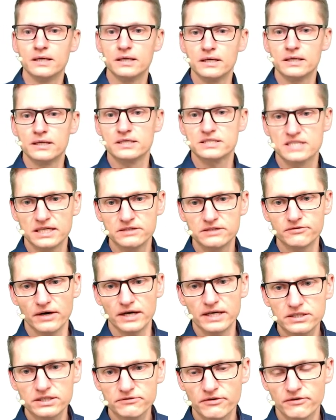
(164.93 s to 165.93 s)
Es geht
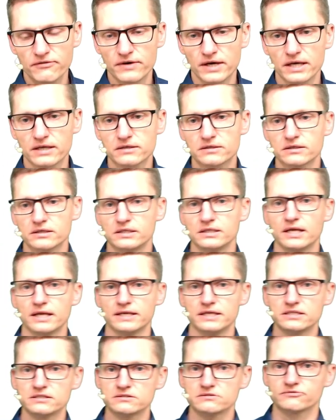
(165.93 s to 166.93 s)
weiter. Wir werden in der
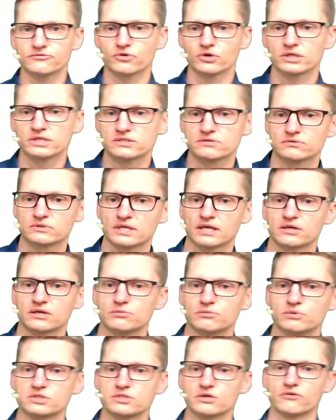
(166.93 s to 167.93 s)
nächsten Vorlesung dann
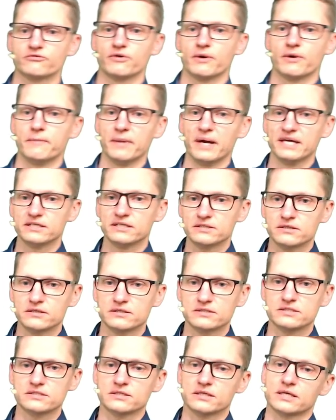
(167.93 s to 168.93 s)
über Software
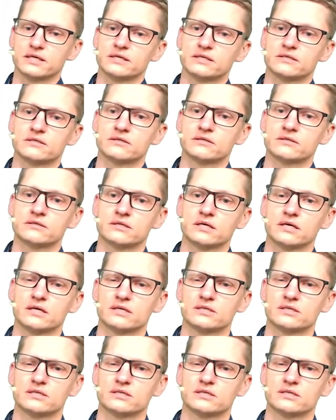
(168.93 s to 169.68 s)
Maintenance reden.